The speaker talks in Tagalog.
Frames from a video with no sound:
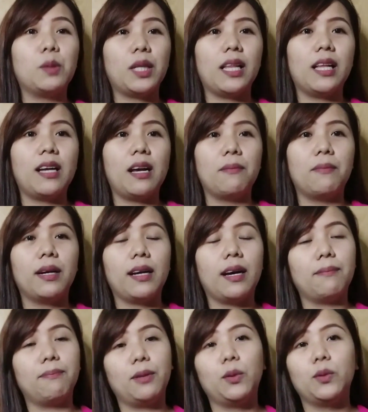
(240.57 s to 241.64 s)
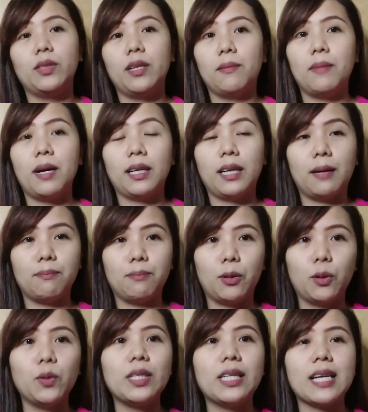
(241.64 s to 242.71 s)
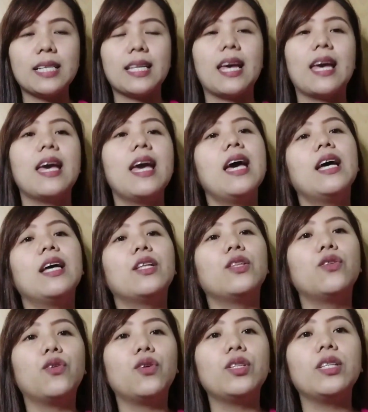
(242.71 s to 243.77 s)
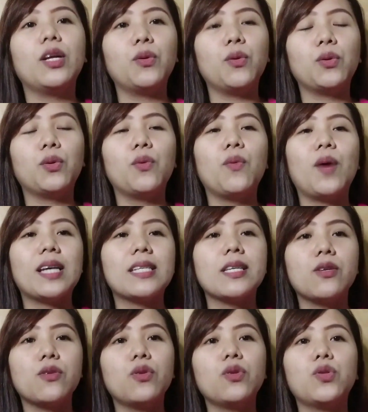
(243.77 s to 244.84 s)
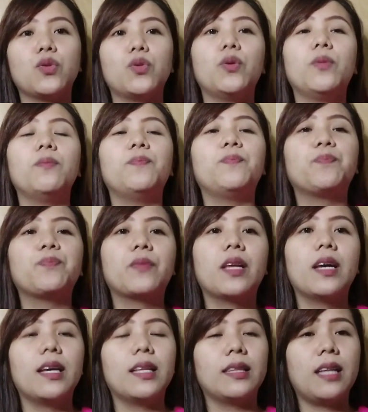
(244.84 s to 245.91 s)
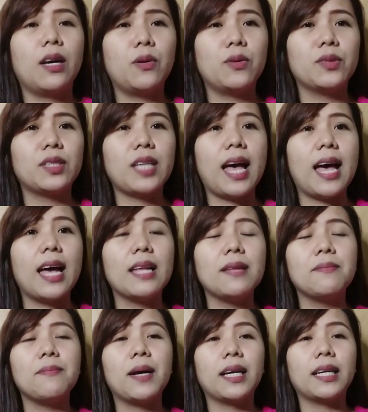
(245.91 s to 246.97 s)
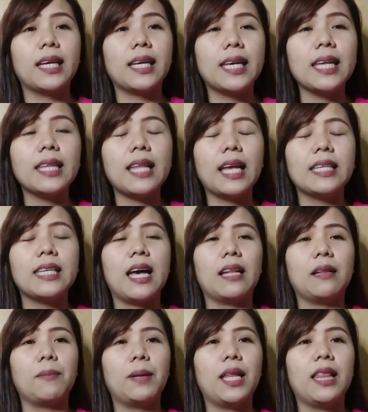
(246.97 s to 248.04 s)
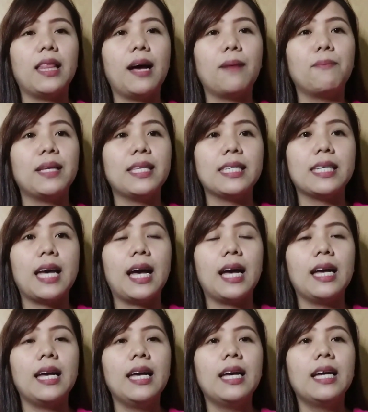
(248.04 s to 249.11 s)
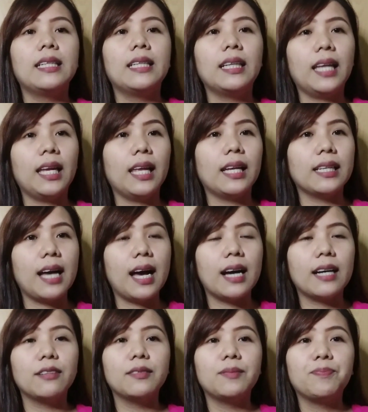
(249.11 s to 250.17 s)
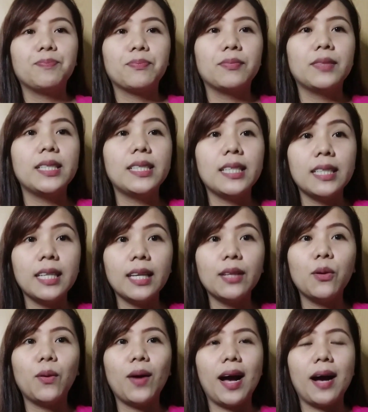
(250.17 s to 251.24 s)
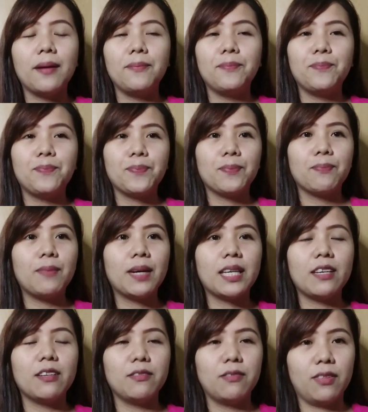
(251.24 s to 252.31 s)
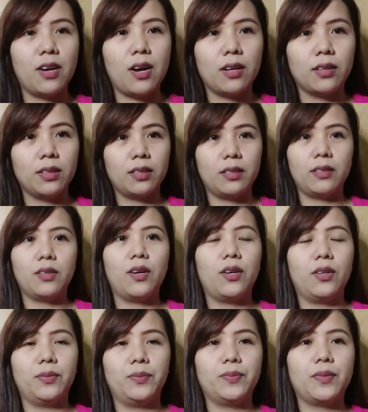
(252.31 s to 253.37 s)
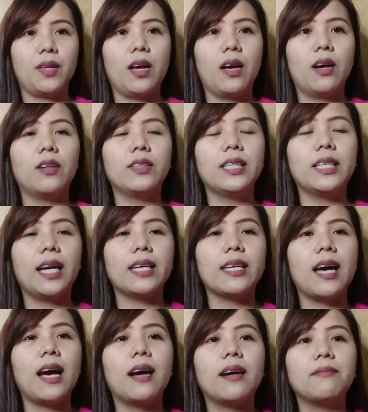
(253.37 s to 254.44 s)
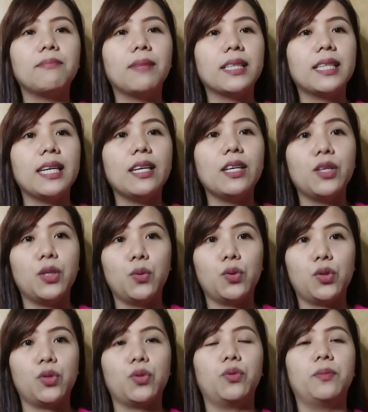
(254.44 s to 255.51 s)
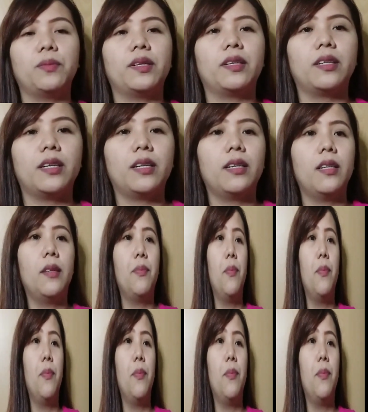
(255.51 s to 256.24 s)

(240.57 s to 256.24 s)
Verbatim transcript: mo talagang mag-upload ng mag-upload kasi doon natutuwa si YouTube na kung saan makikita niya at malalaman niya na talagang desidido kang maging vlogger o di kaya maging YouTuber.